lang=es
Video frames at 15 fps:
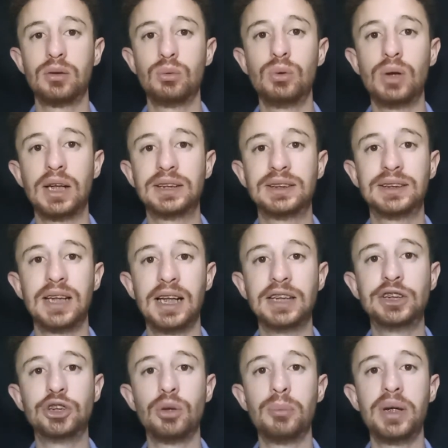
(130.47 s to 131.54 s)
una
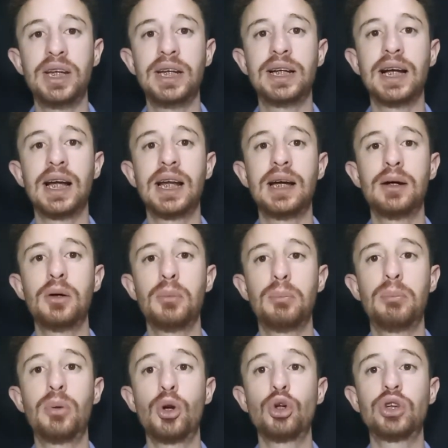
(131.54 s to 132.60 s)
selección mexicana
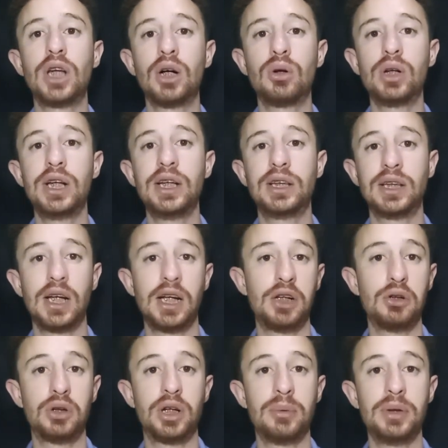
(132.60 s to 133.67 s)
protagonista es
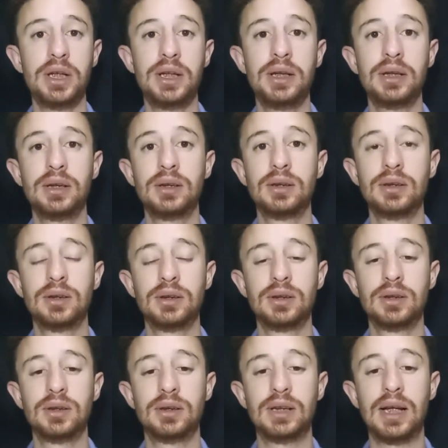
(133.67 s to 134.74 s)
lo que vi,
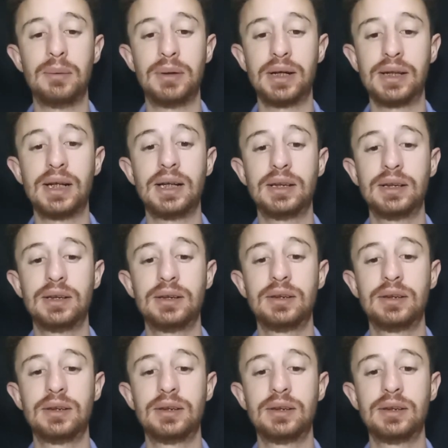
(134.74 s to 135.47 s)
la verdad.